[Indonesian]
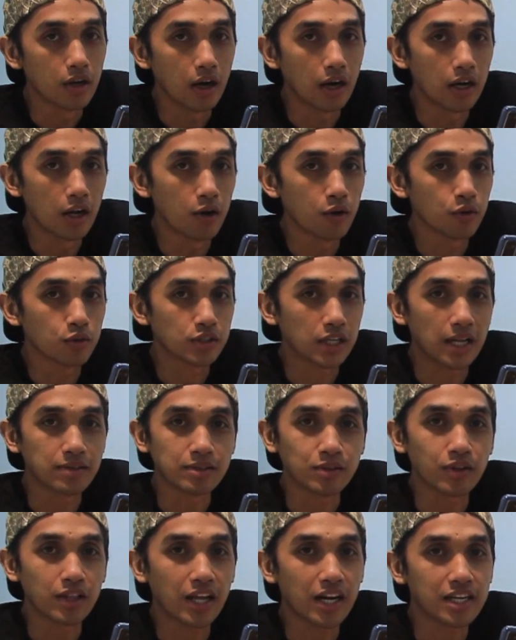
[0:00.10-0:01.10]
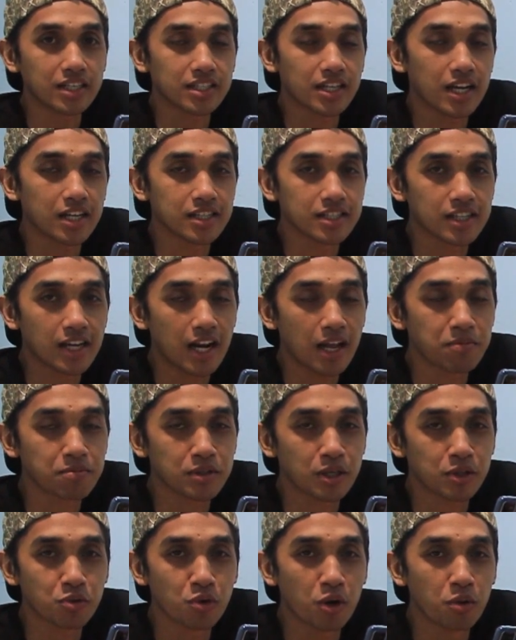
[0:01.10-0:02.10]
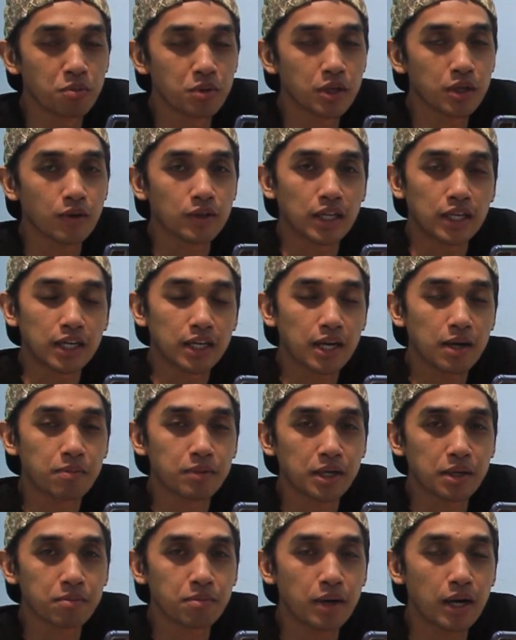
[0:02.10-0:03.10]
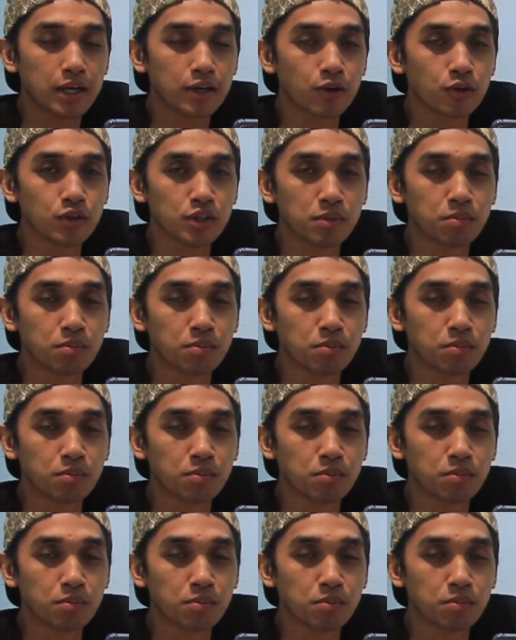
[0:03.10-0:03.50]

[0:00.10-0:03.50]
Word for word: Halo, salam satu laras dan salam satu hobi olahraga menembak untuk